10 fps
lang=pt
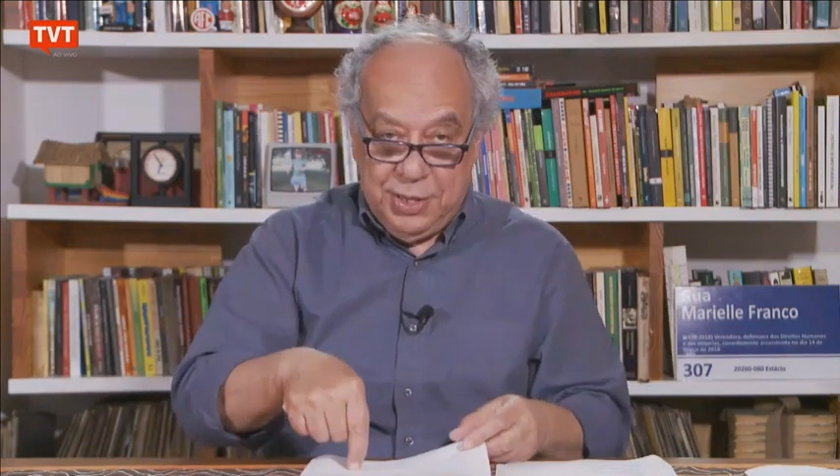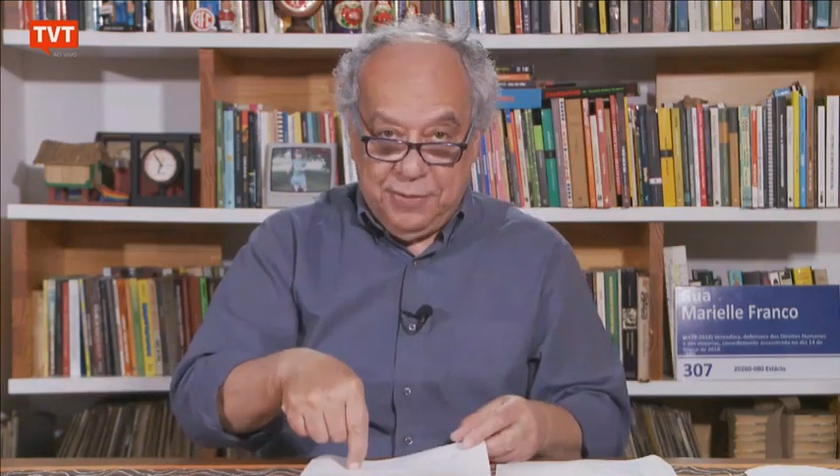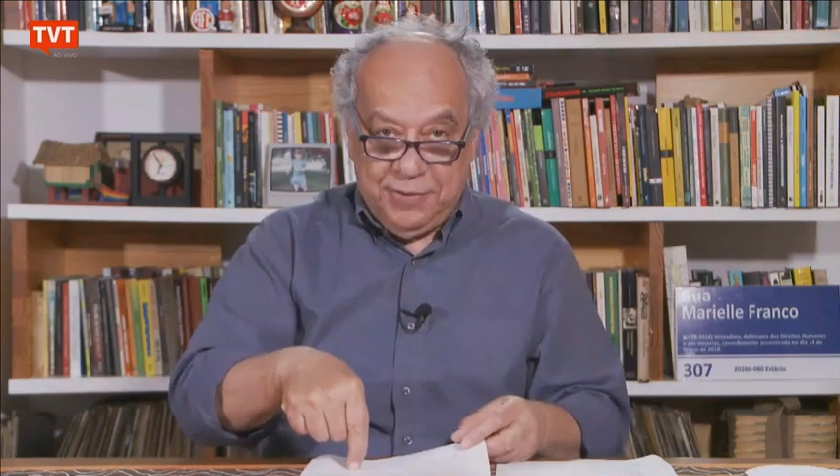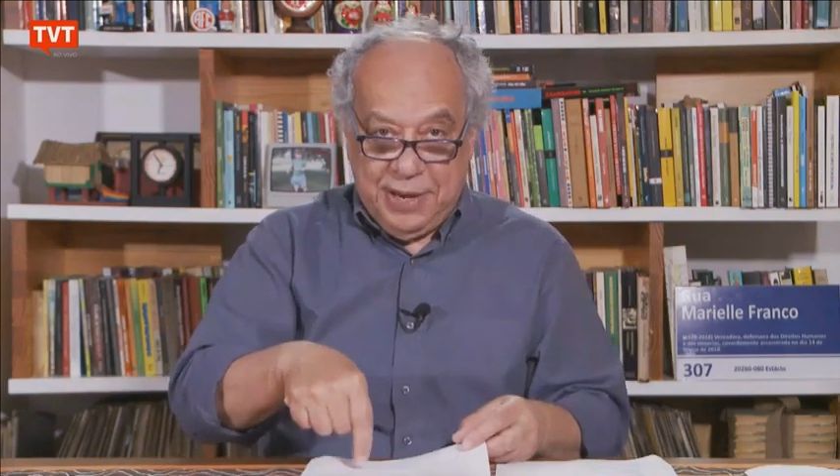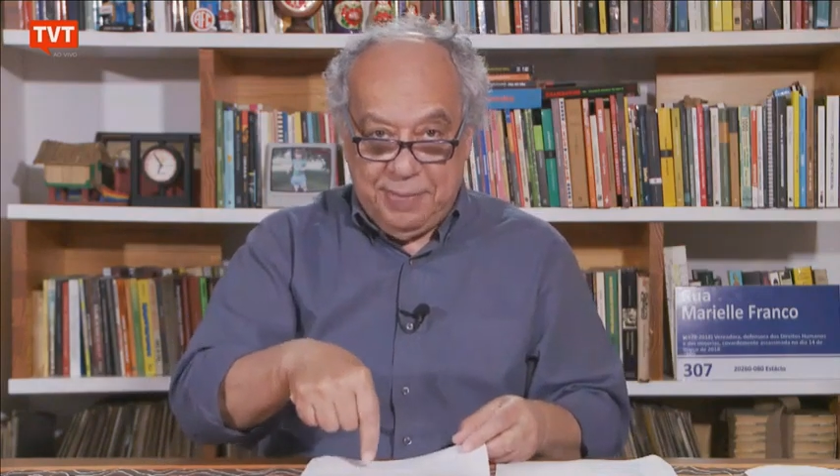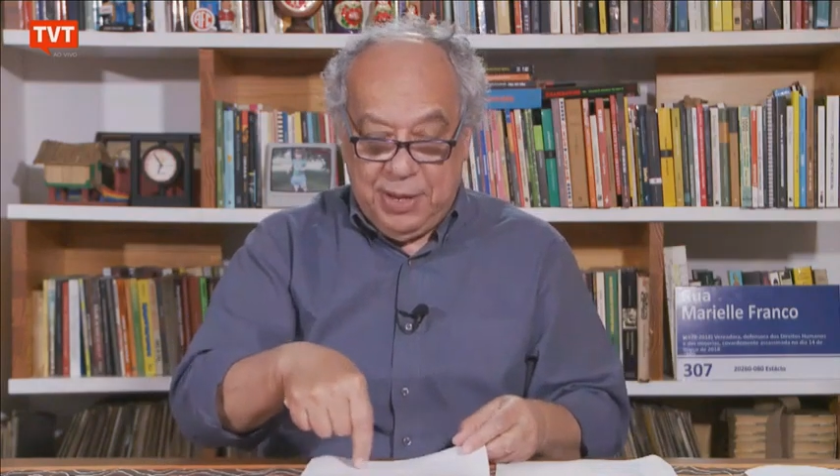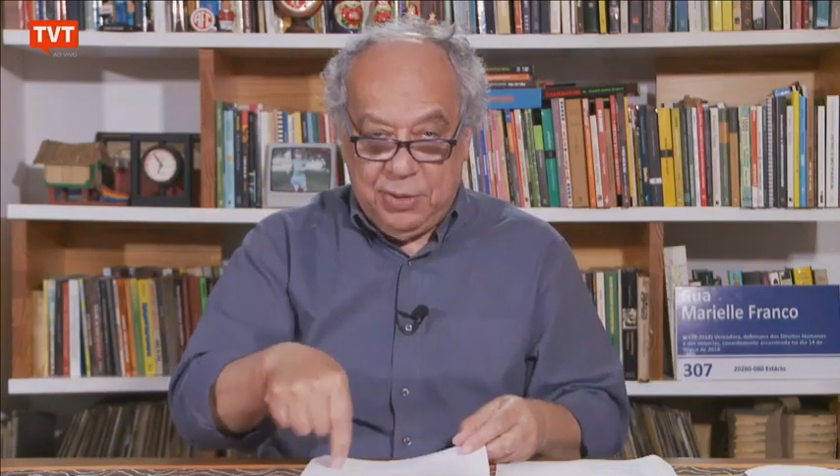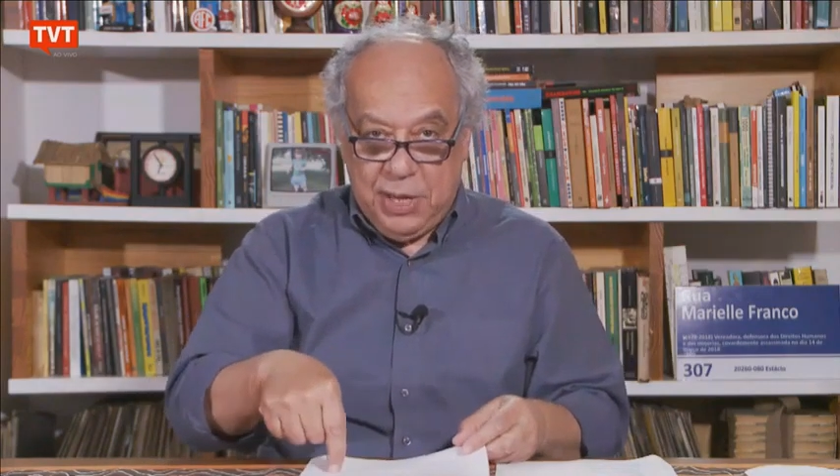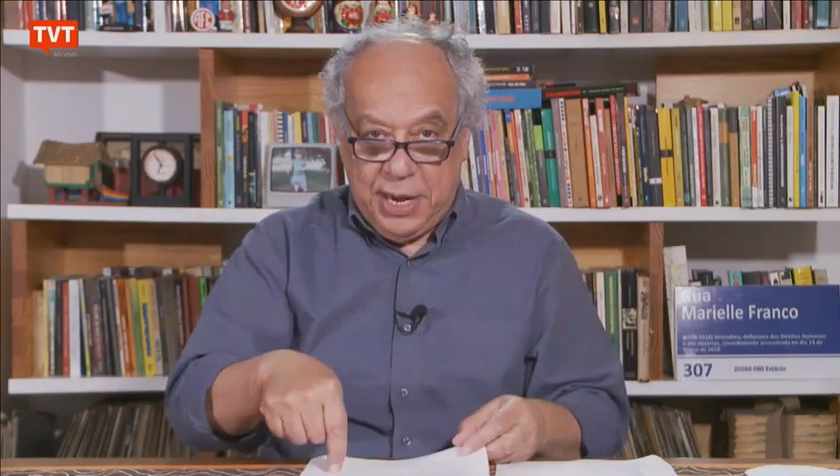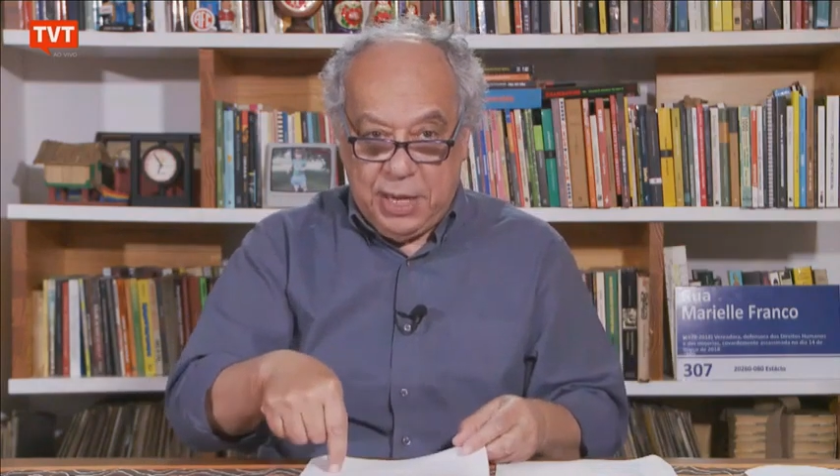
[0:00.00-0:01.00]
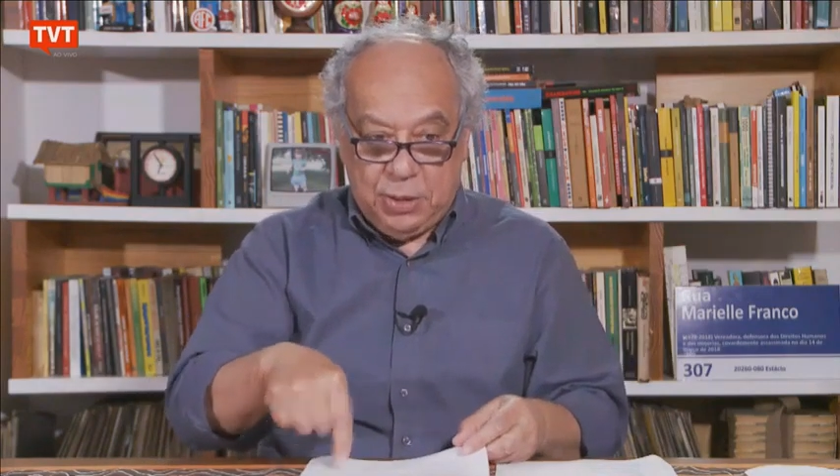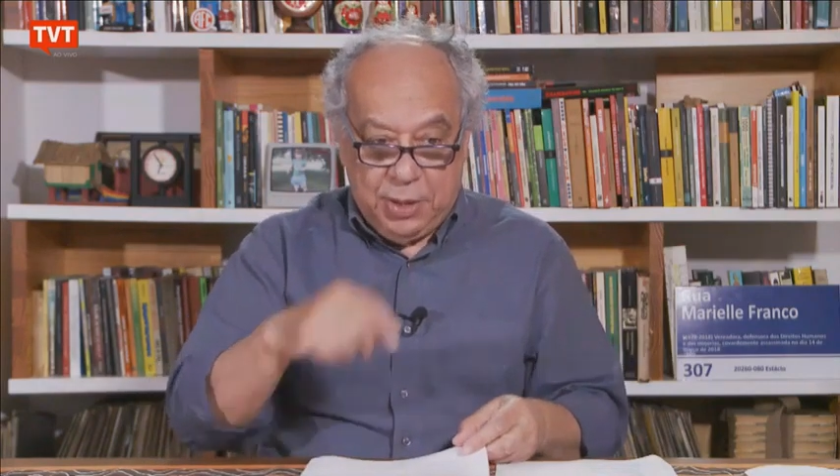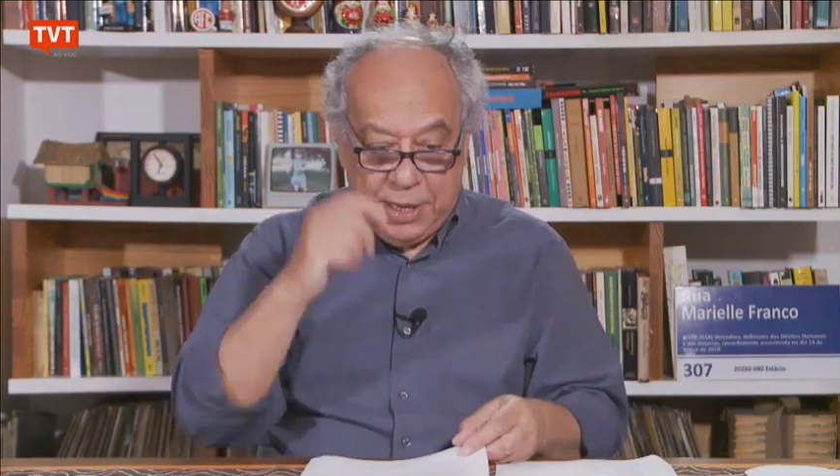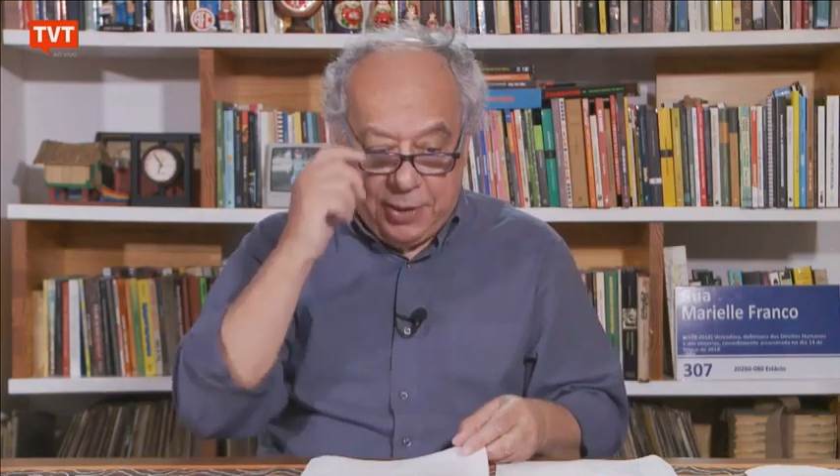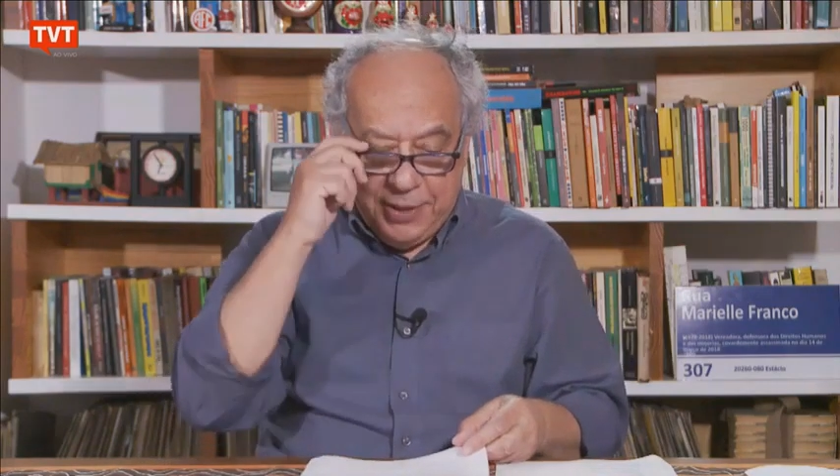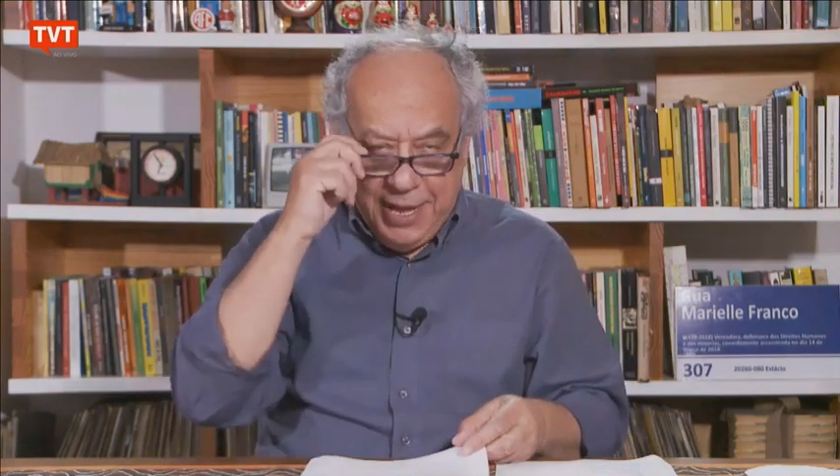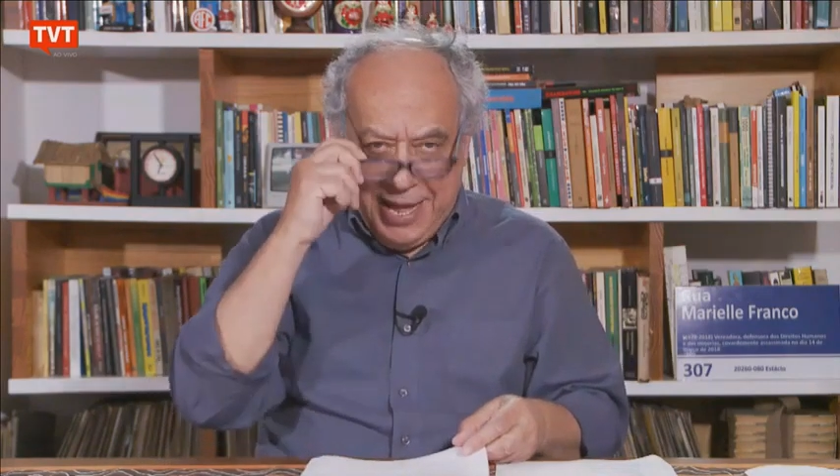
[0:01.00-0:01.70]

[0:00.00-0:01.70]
Flamengo Internacional.